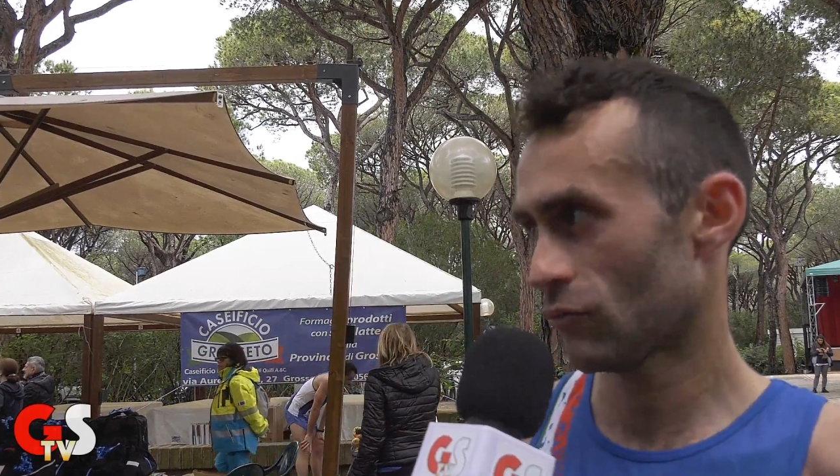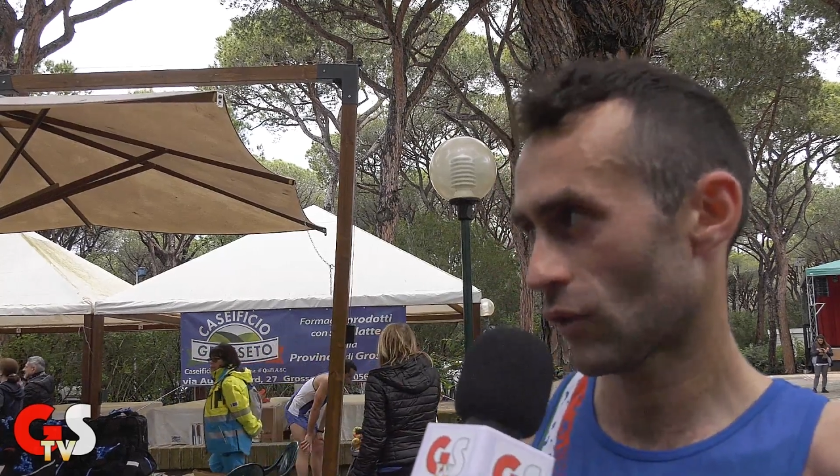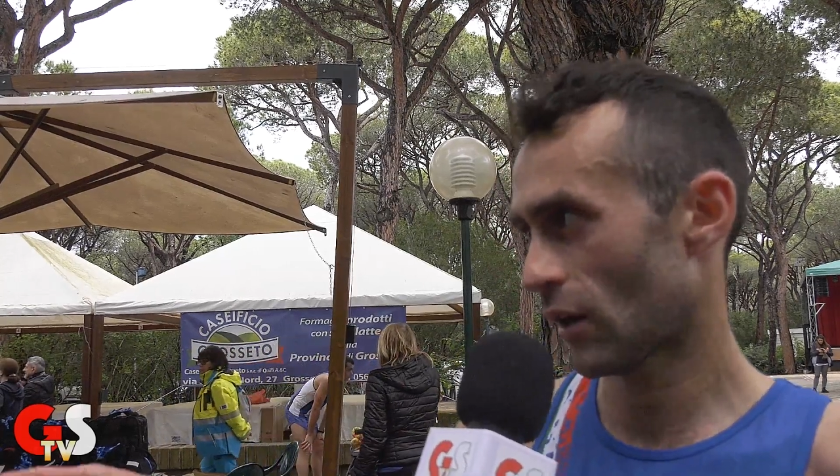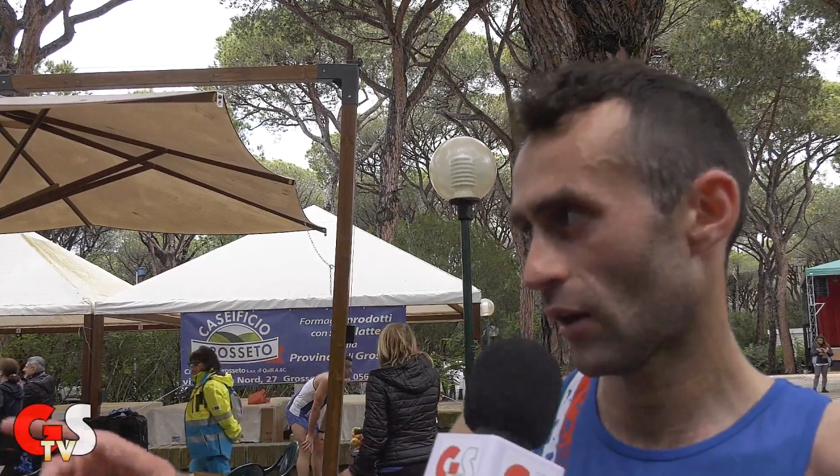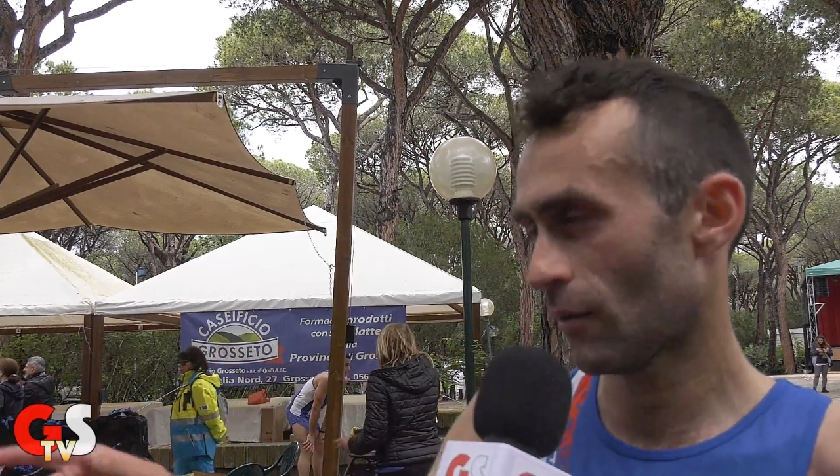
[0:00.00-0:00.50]

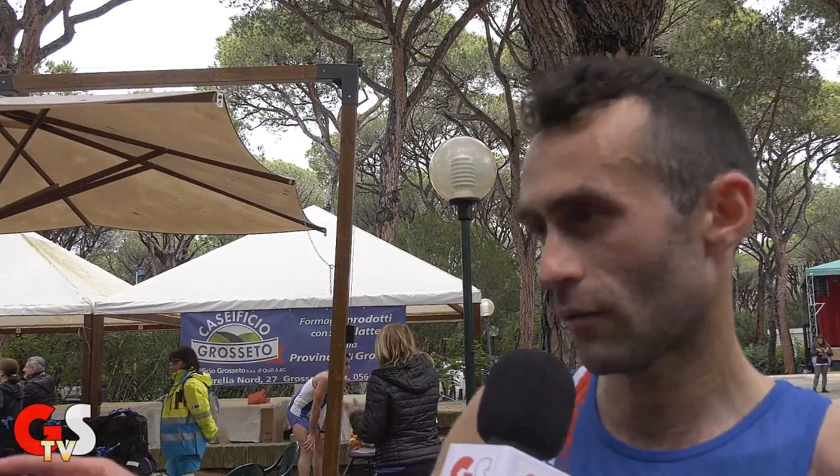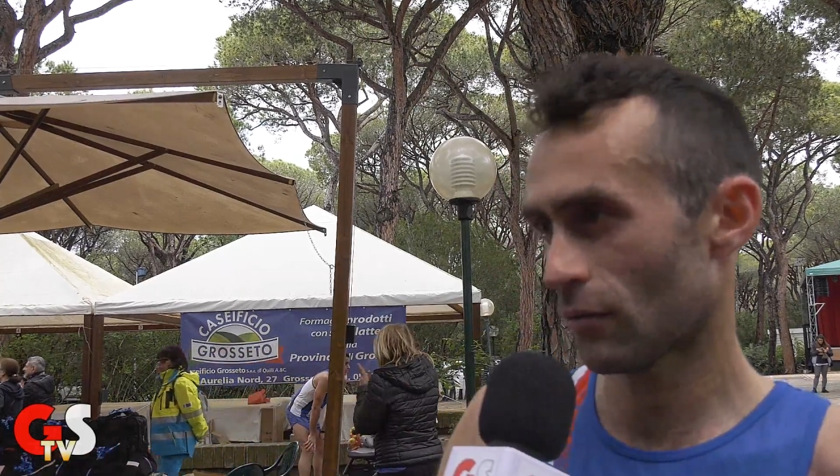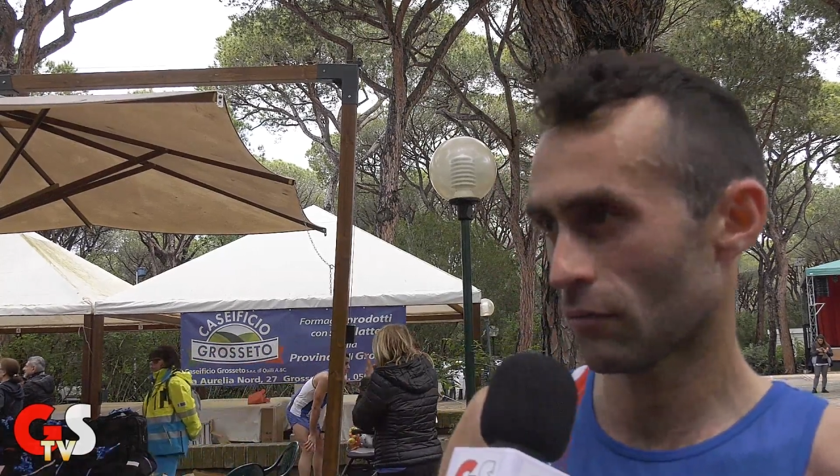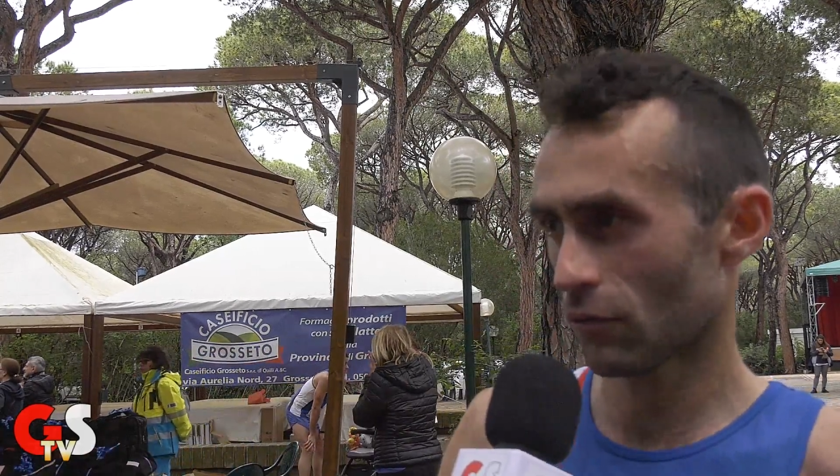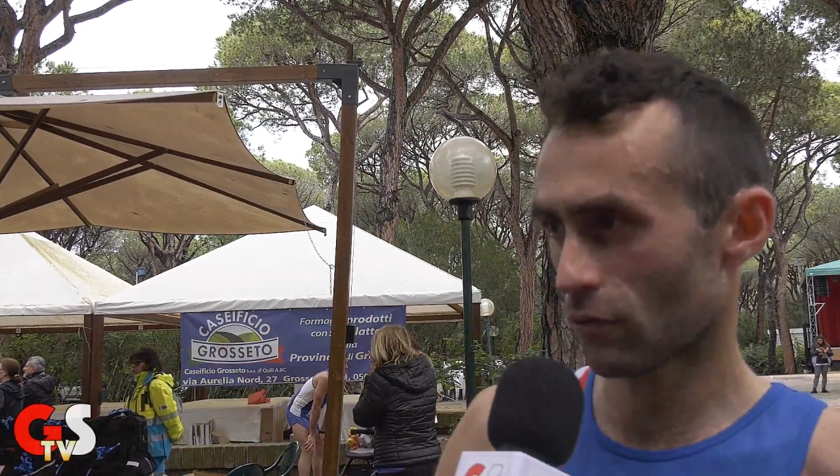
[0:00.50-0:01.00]
c'era
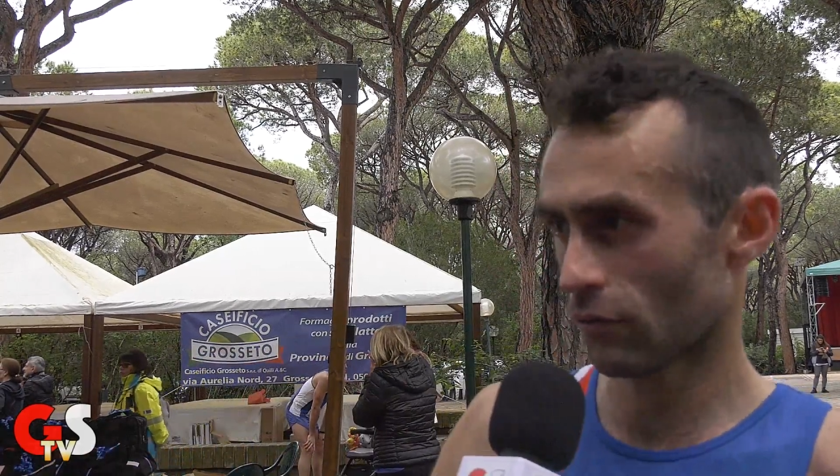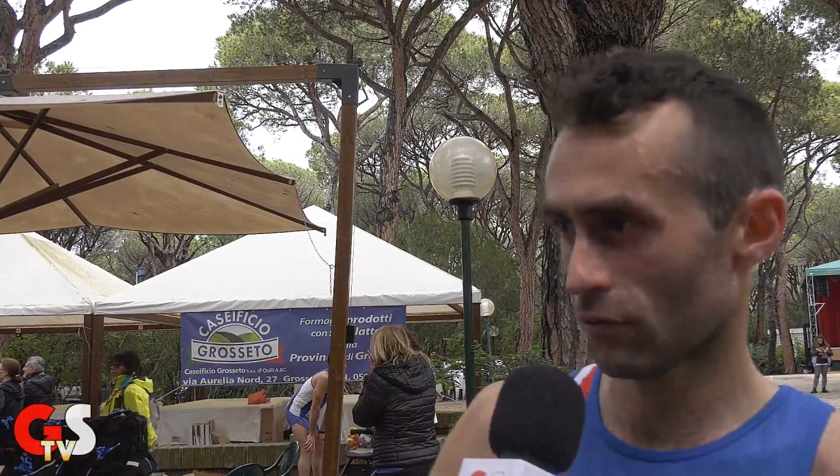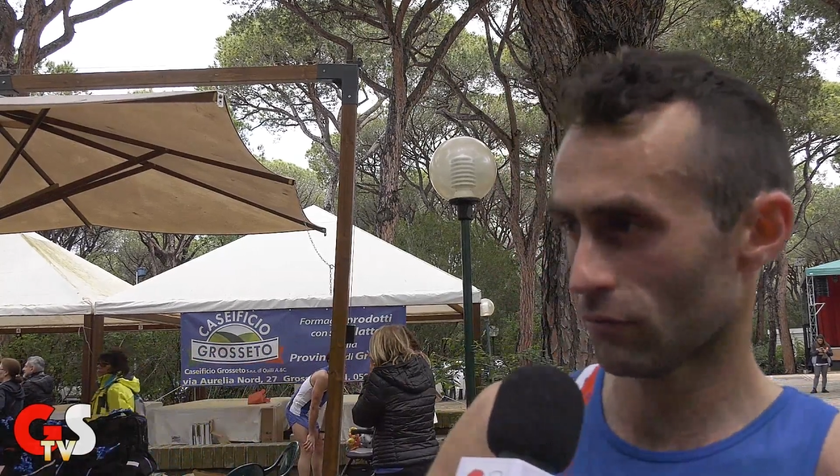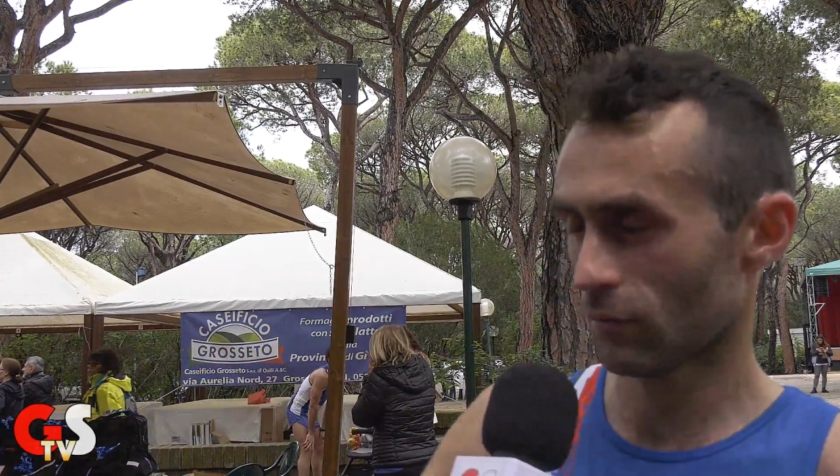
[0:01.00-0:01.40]
oh,